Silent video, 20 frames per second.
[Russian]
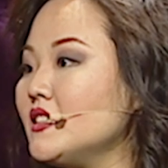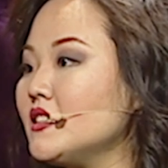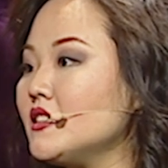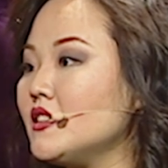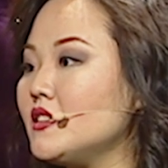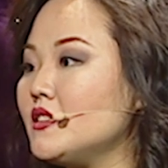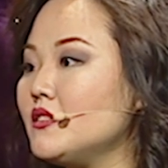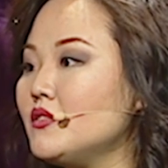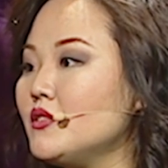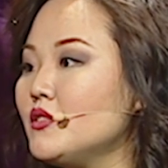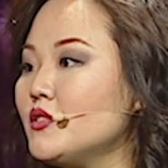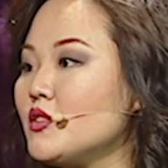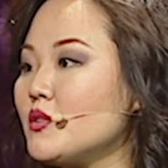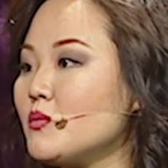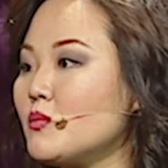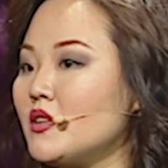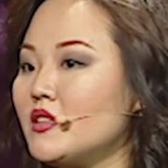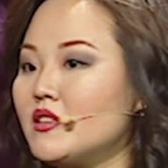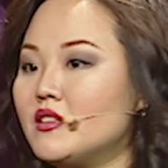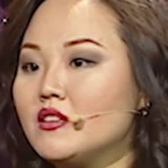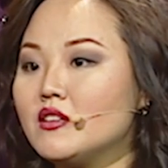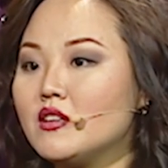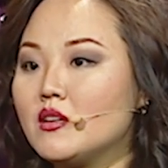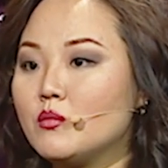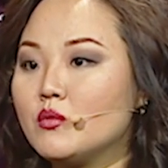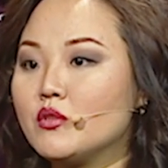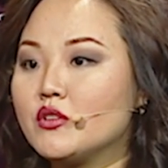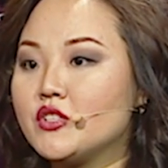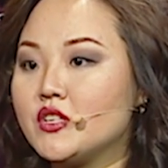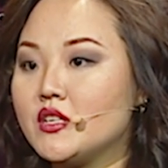Когда ты видишь маленький
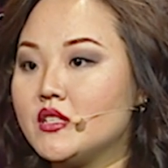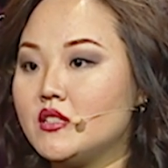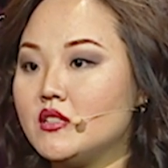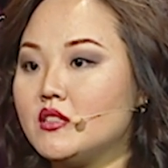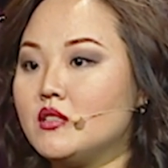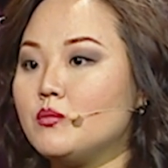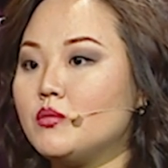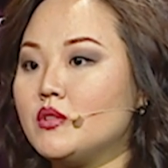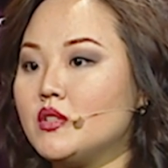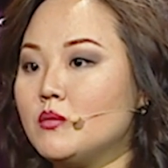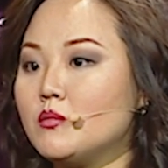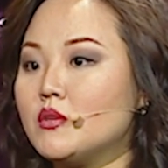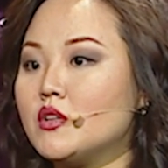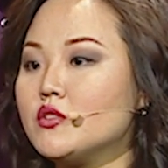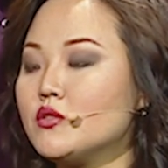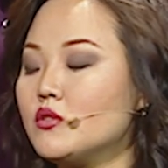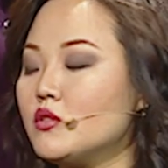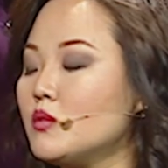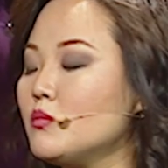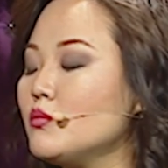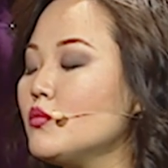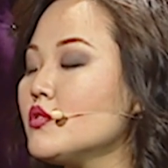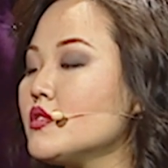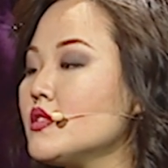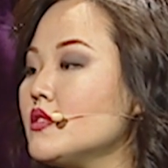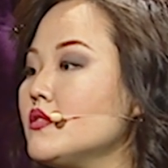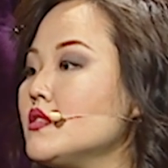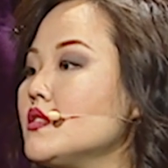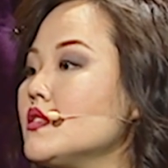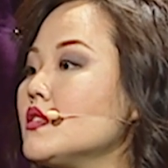комок счастья, ты понимаешь, что ты
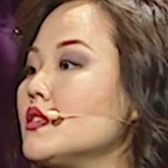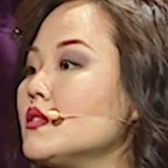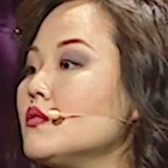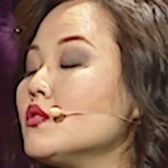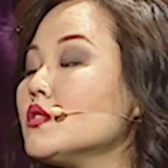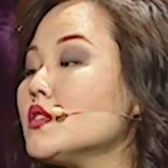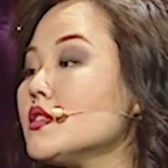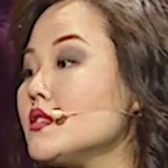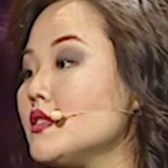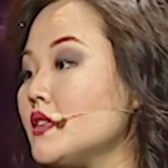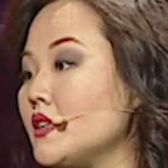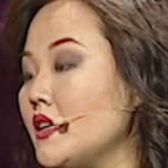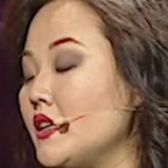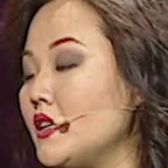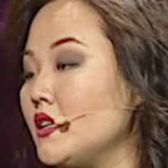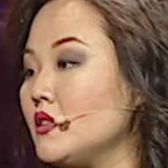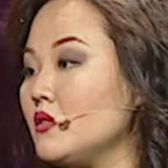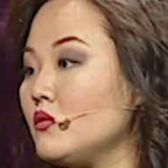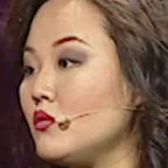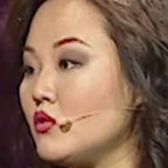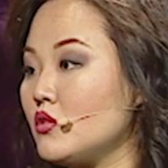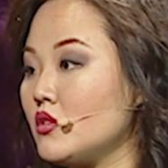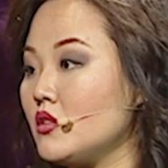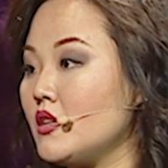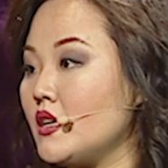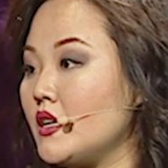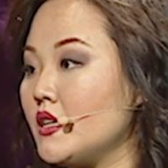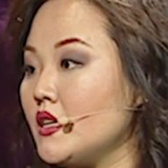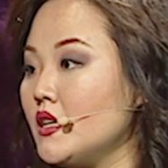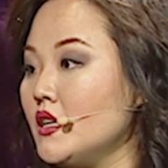будешь зависеть от его настроения, от его
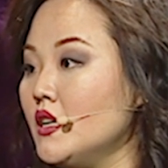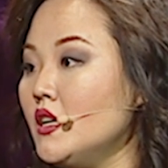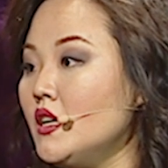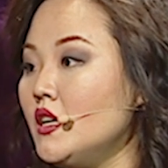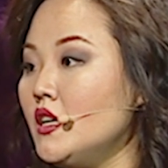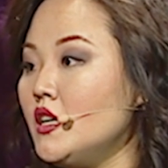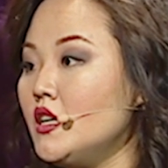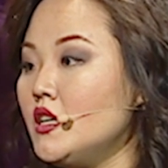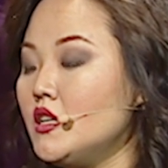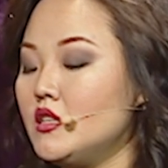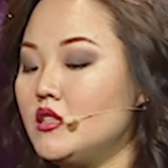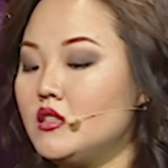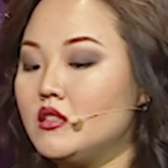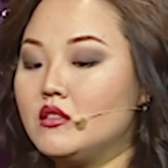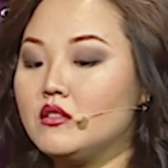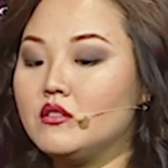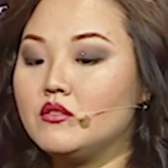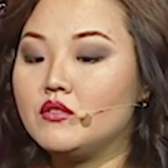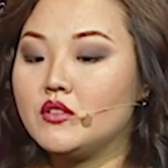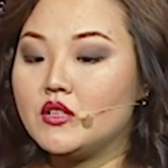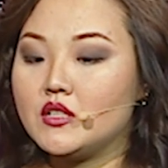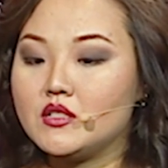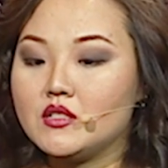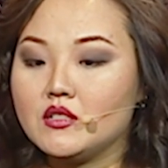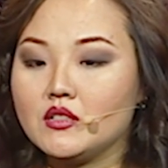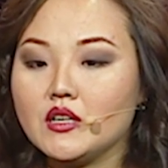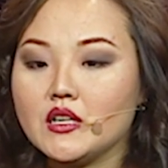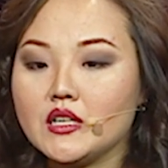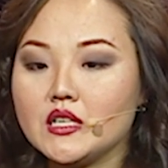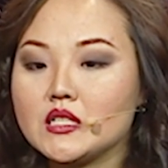желания. И
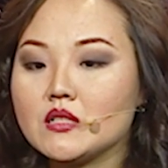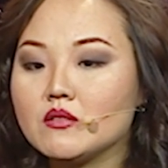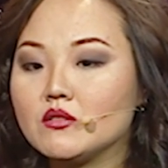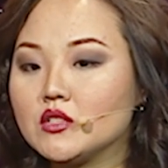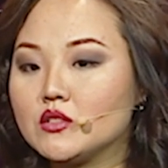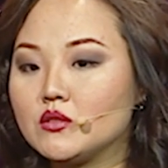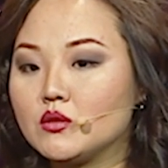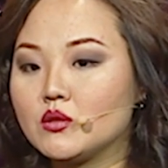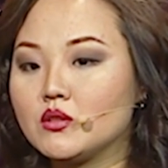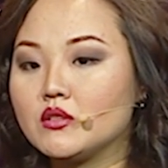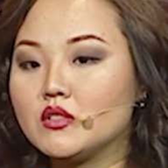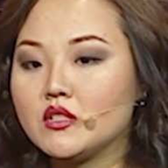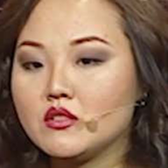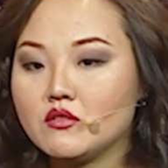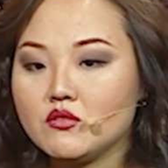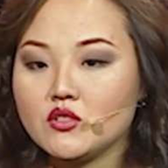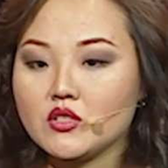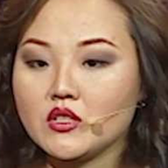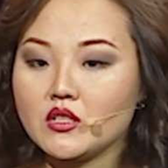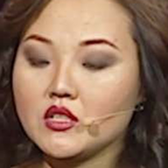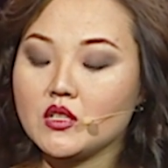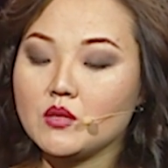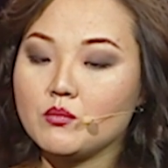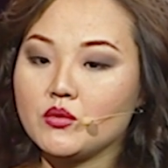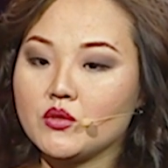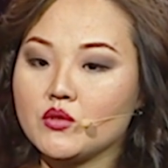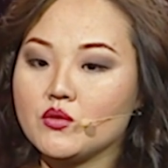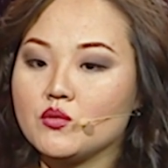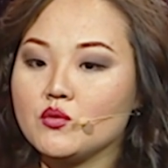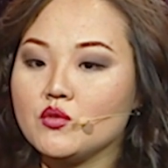весь эгоизм, который есть в человеке
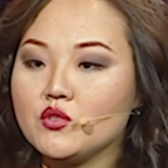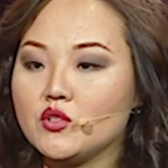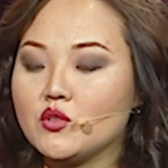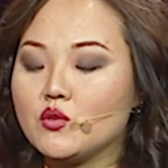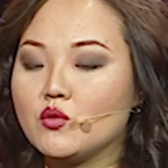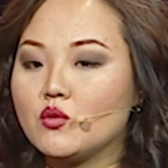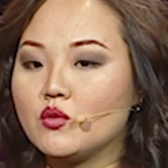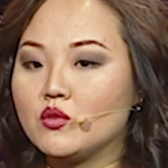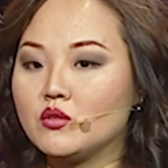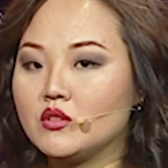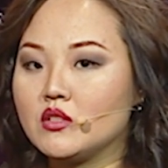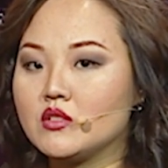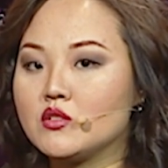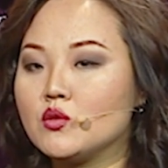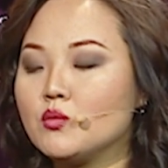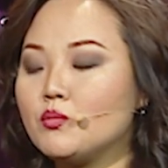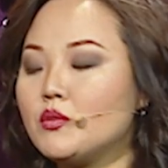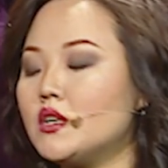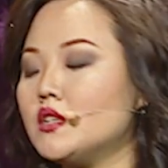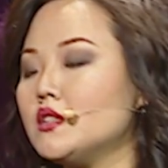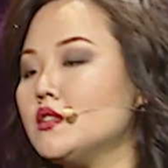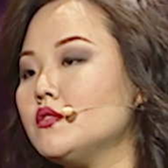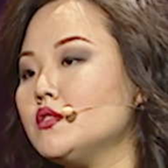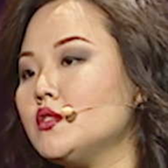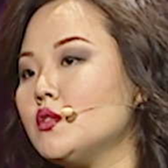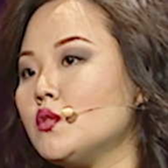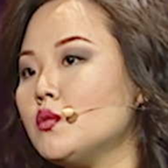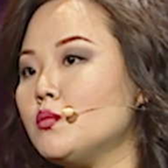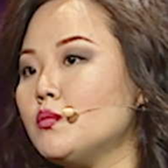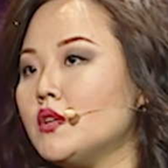присущий, он отступает на
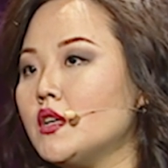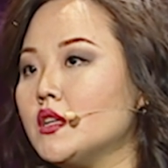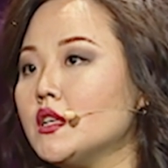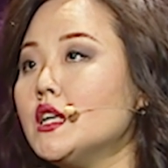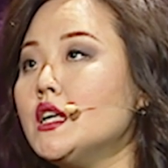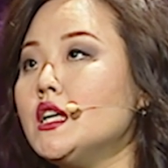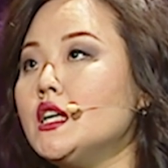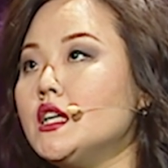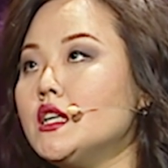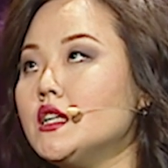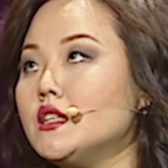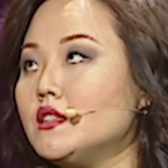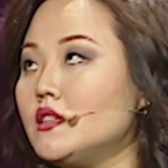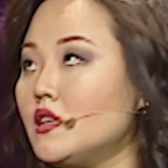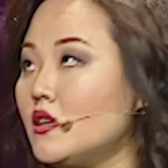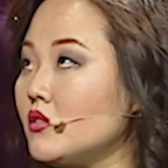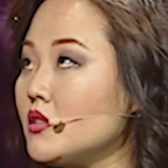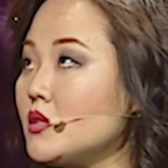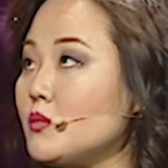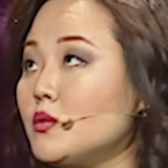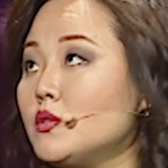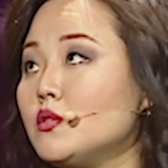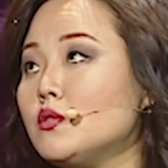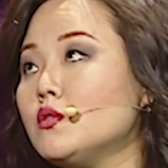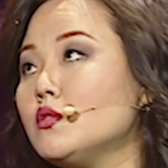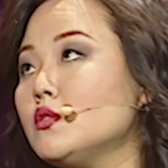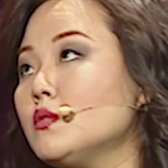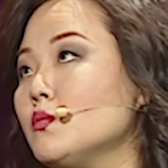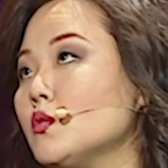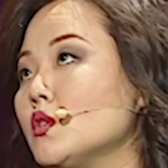второй план. И я
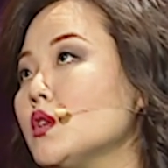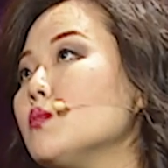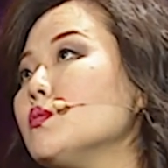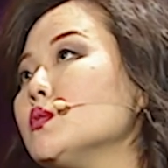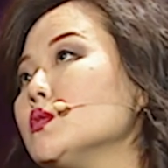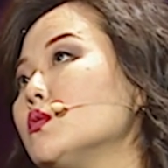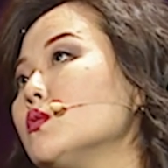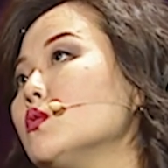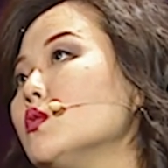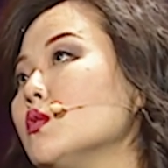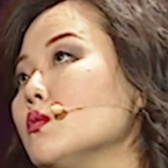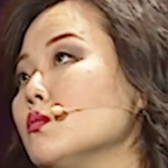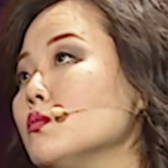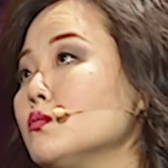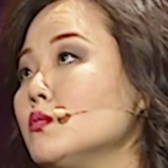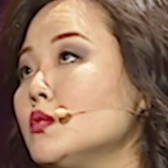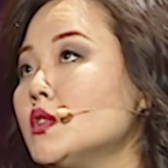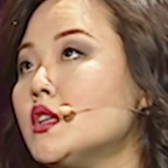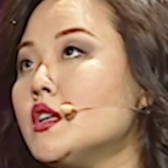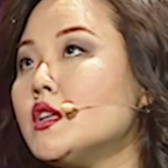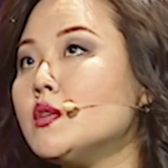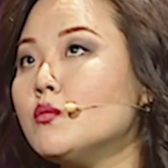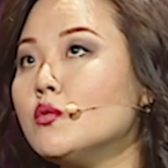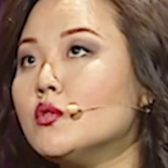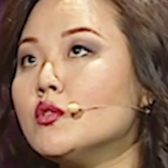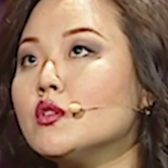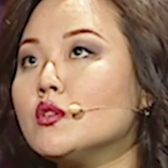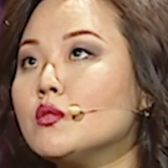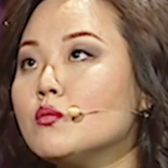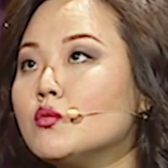воспитываю немного по-другому. У меня
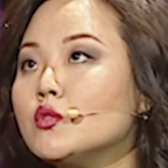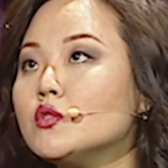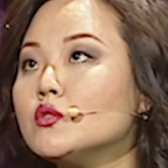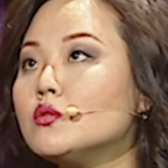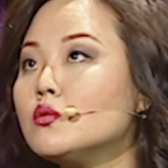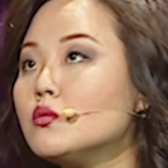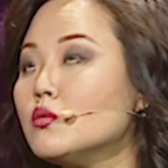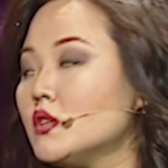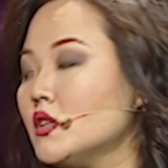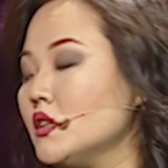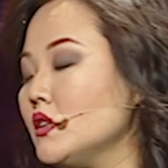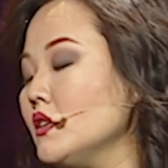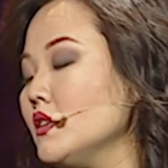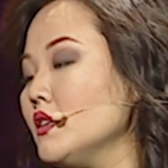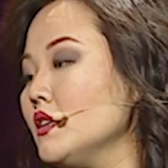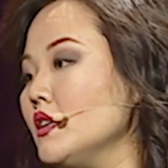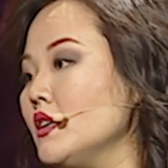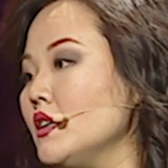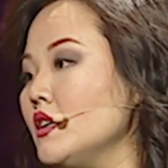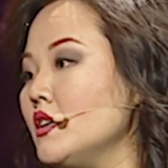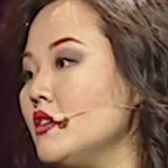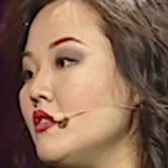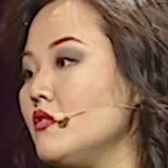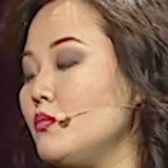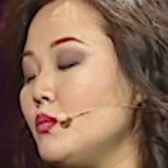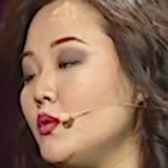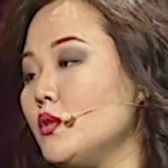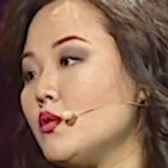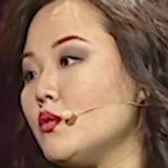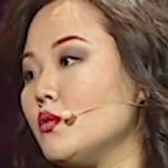ребенок мой друг угу.
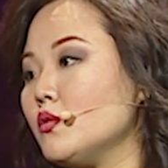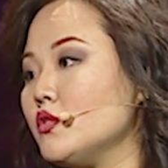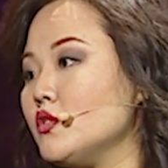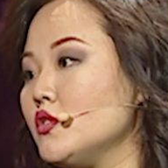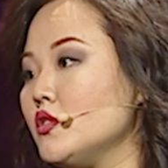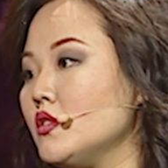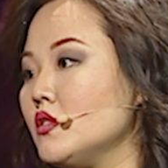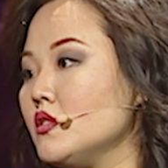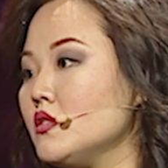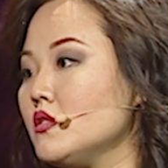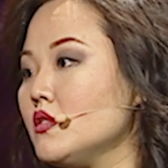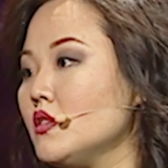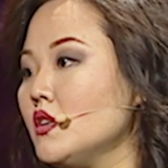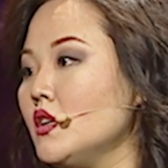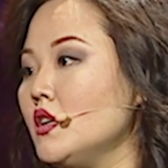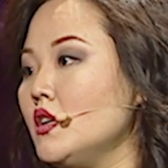в первую очередь.